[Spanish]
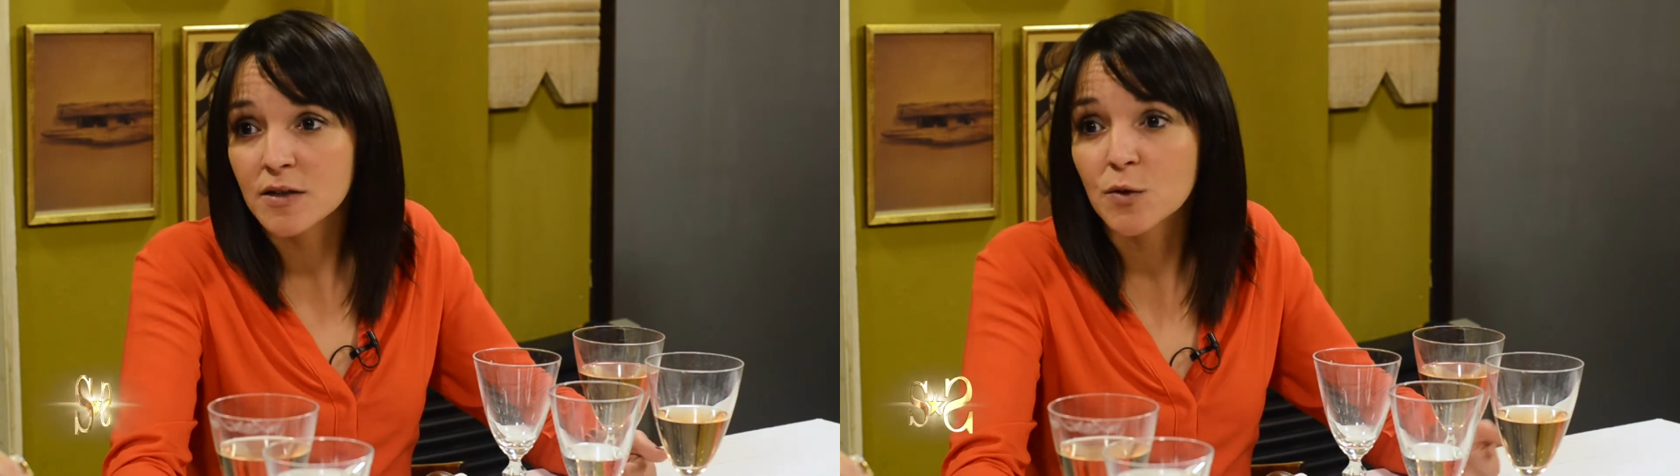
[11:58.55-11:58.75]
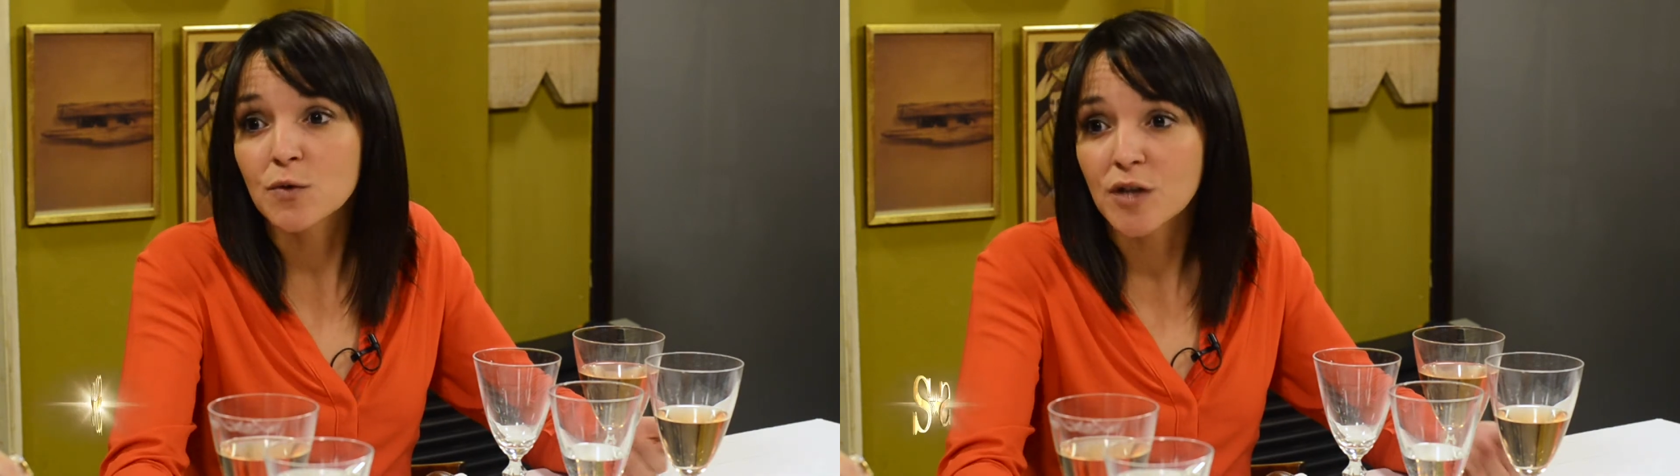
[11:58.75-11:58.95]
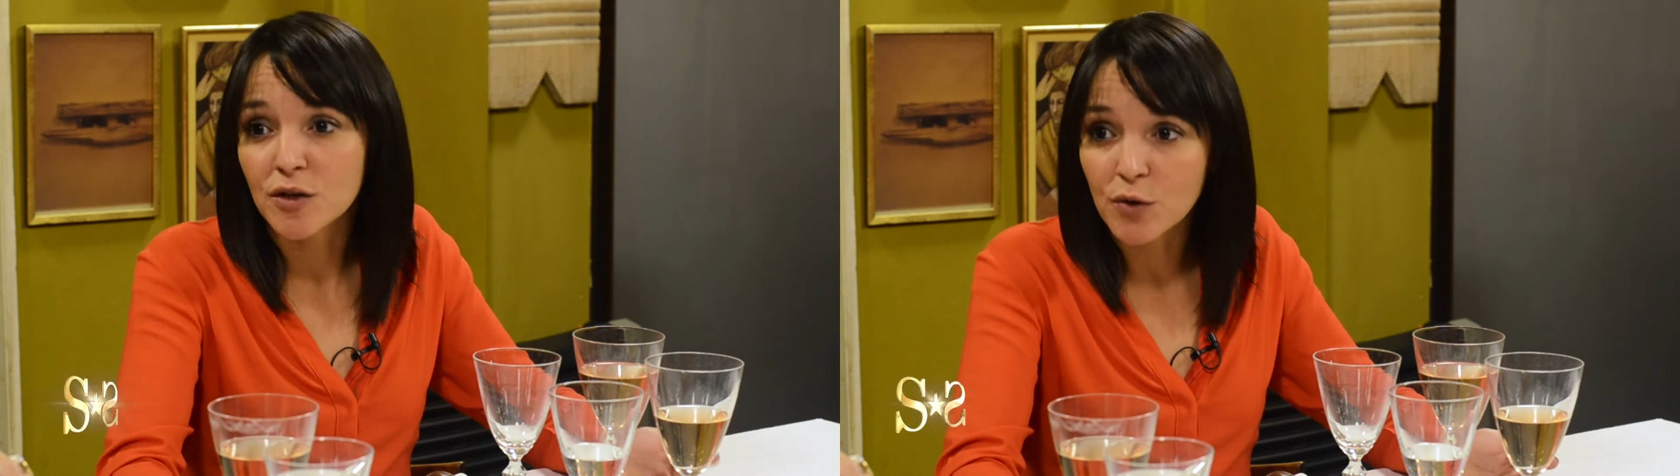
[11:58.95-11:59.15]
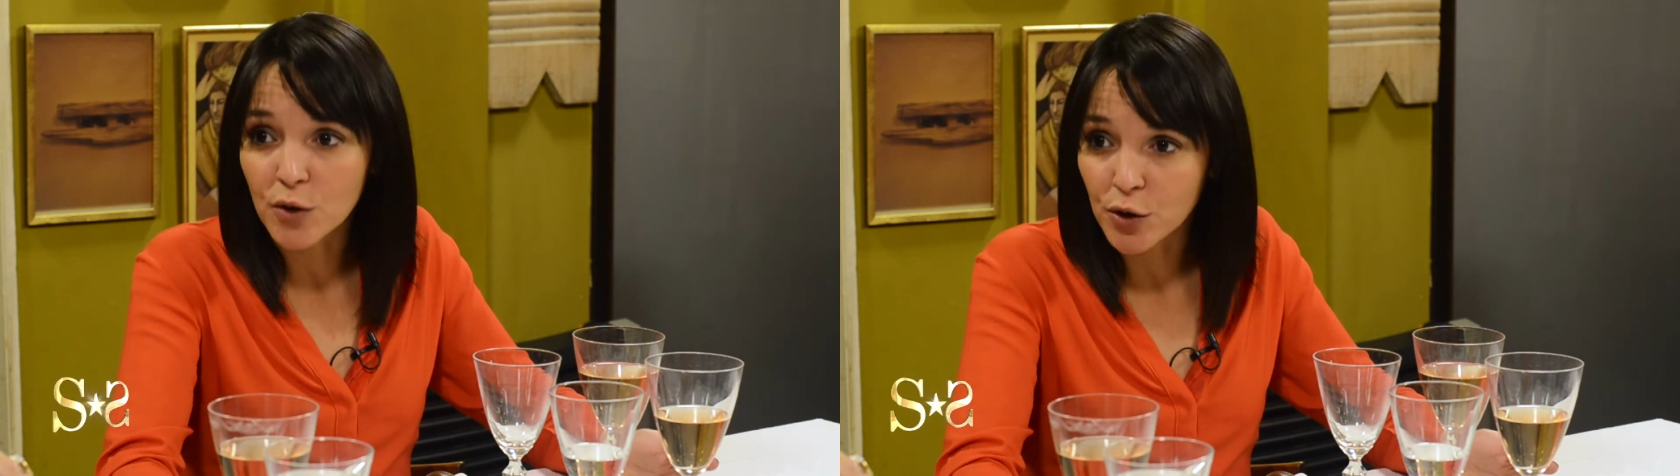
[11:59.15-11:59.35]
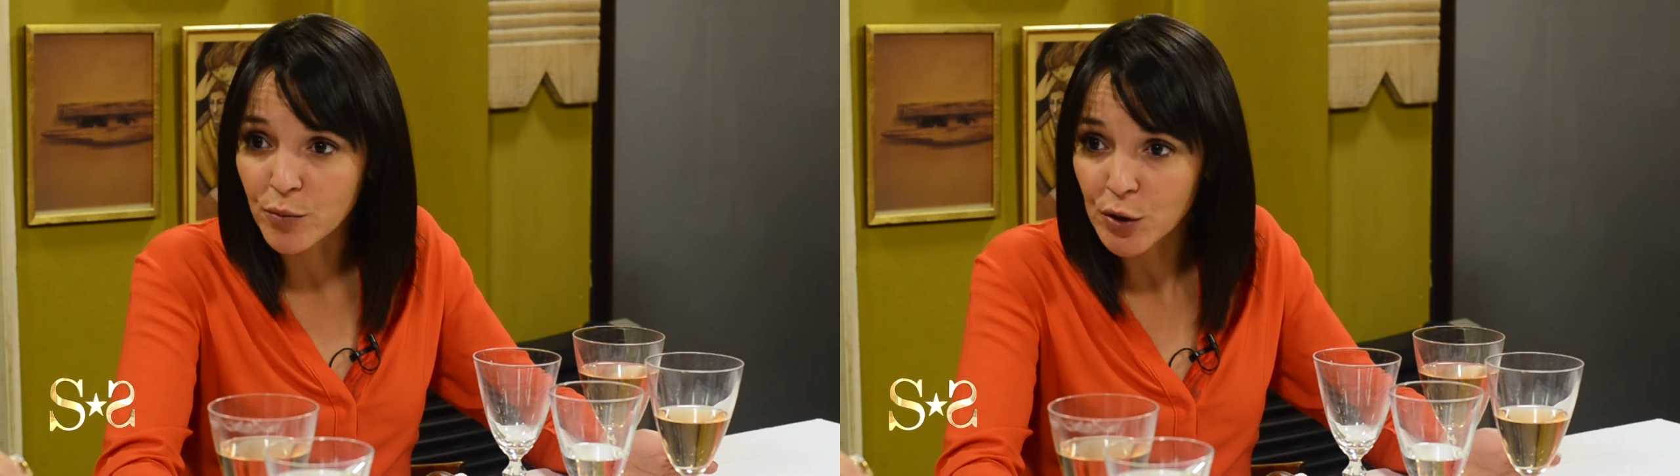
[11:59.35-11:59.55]
sustento
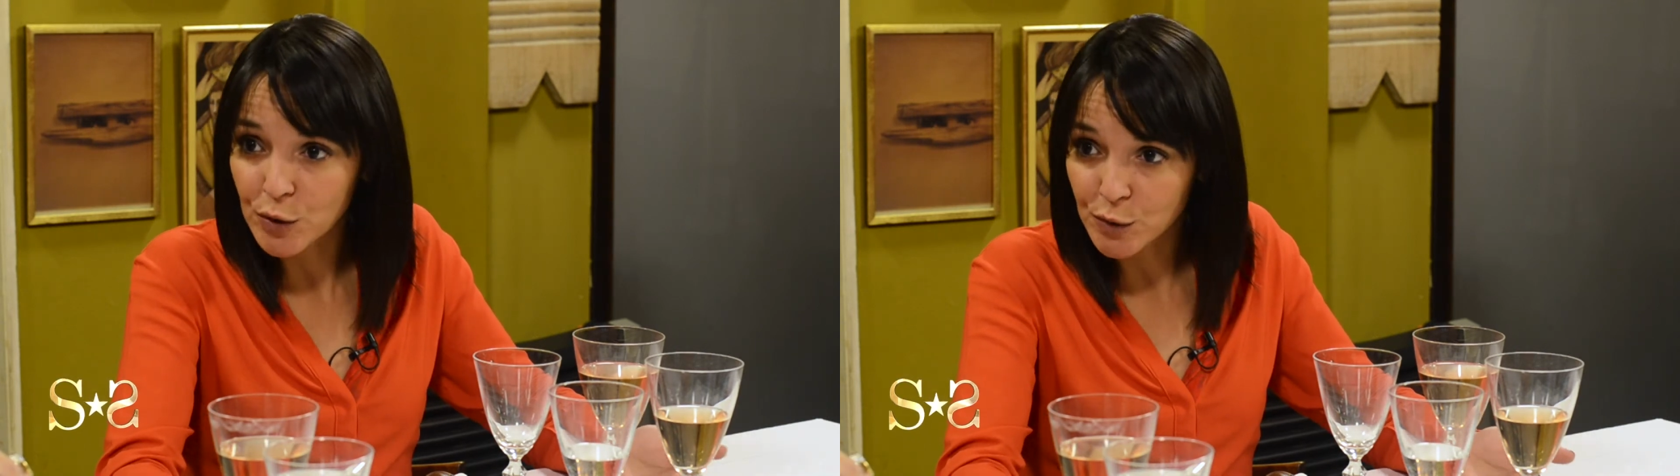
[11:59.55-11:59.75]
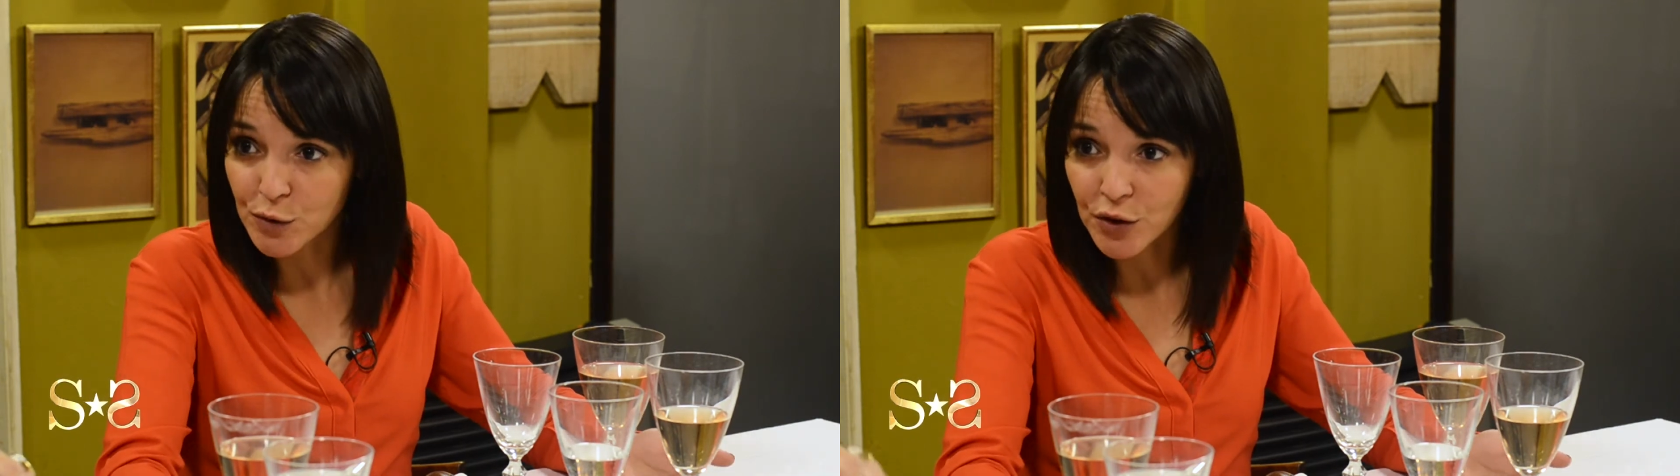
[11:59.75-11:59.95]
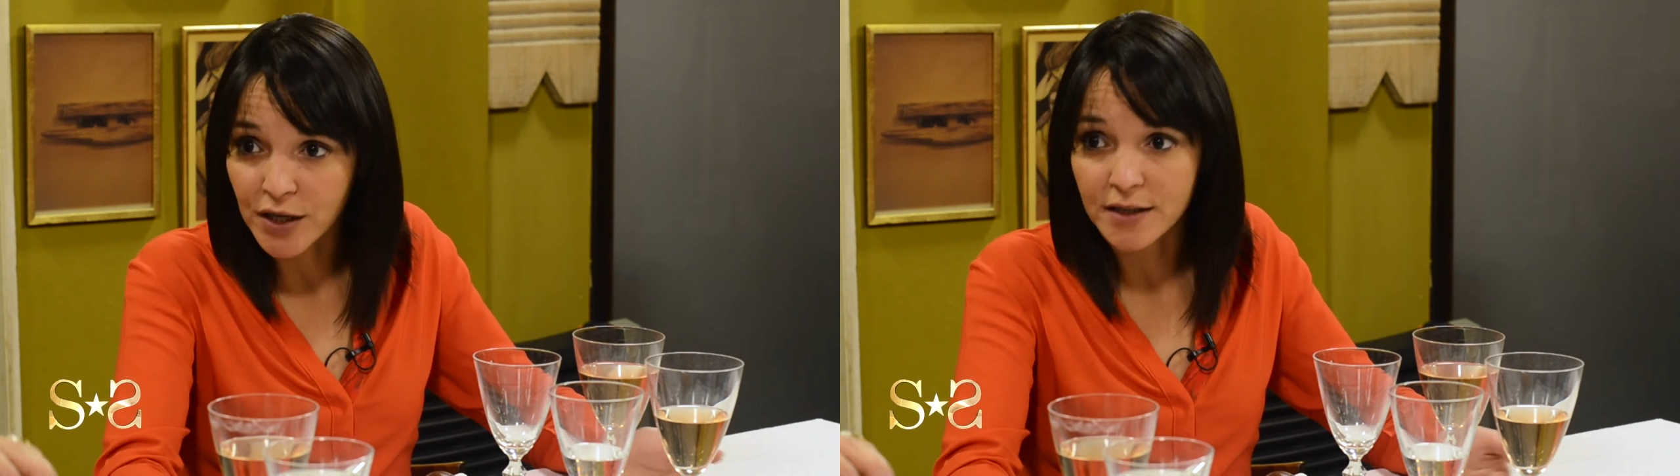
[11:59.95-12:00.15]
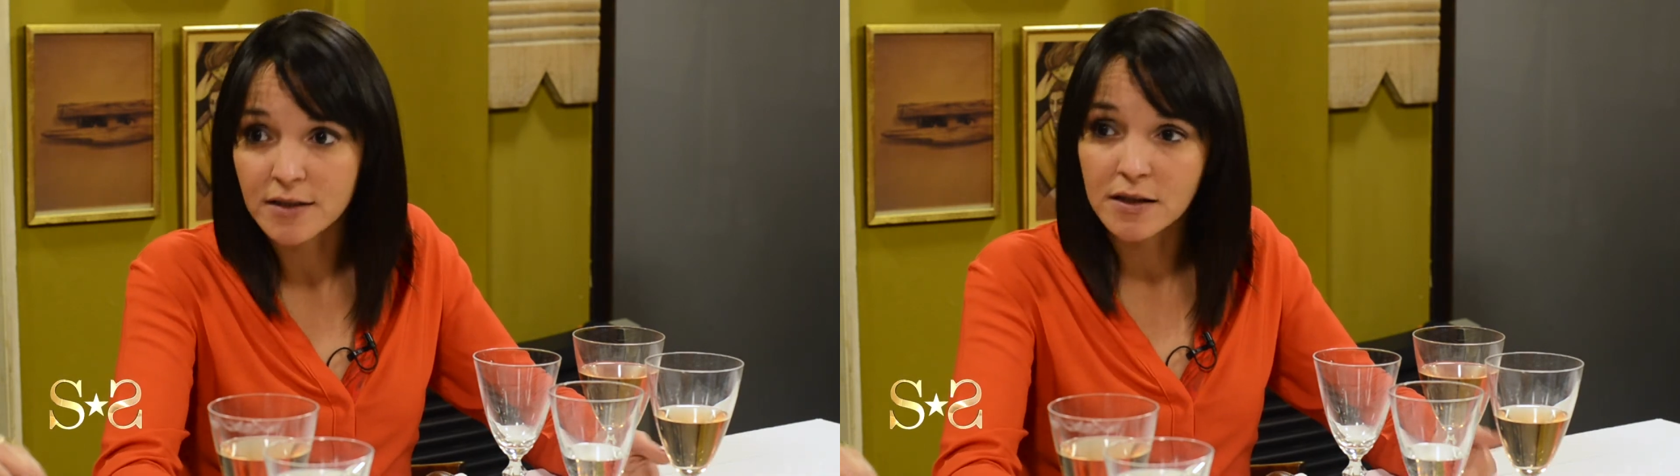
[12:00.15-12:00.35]
económico de sus hogares.